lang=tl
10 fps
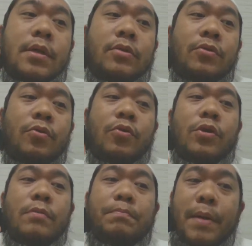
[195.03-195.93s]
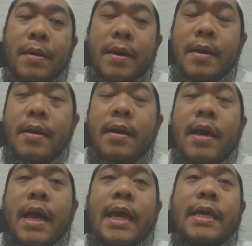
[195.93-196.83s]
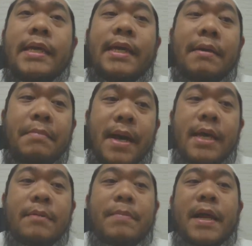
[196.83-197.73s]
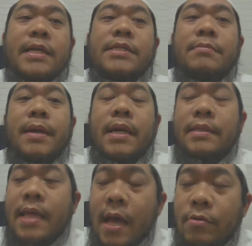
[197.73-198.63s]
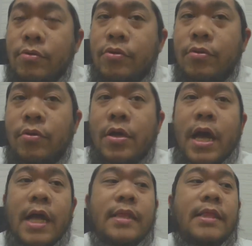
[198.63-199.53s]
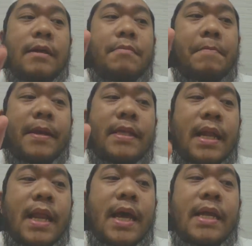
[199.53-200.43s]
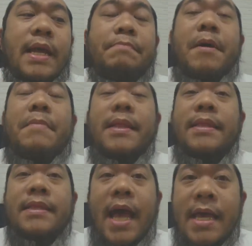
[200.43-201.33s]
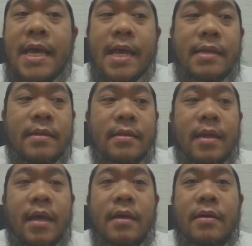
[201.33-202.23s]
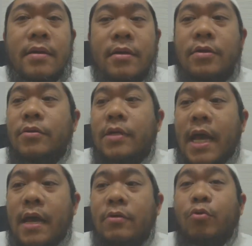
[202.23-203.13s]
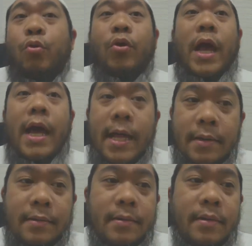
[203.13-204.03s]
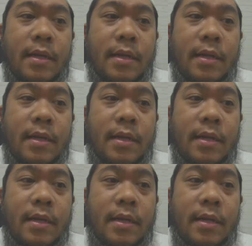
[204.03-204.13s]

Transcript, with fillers: noon pa ay gabay para sa mga tao at nagpapadala ng pamantayan. Na? Yun ang Quran